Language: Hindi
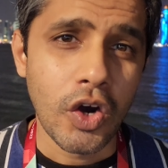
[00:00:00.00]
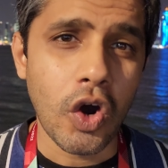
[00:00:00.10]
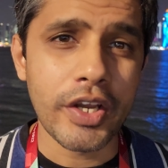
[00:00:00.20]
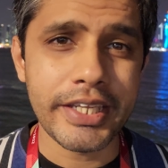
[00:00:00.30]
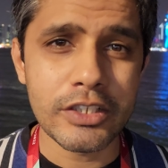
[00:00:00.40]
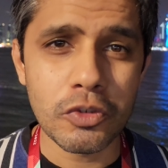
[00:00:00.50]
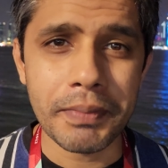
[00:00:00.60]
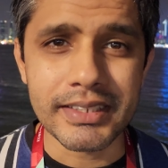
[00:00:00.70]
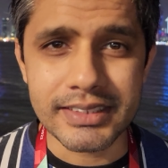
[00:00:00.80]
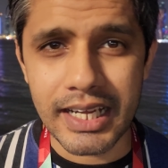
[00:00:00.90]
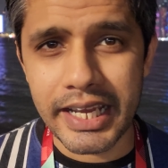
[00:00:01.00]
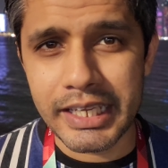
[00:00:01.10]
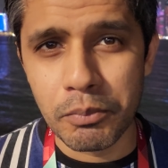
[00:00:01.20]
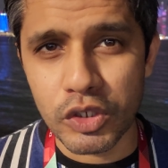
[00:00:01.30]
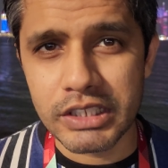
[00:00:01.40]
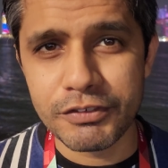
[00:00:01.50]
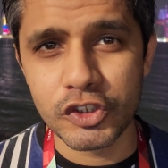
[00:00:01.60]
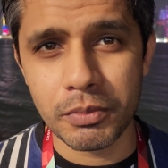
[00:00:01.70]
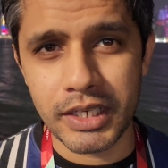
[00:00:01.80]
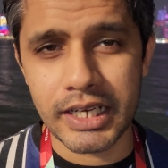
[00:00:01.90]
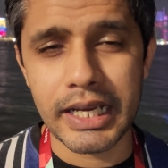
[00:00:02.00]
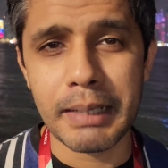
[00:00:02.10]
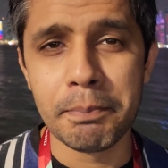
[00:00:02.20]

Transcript: और ये जो पैसा है ये मुख्तु चीज़ों में लगा है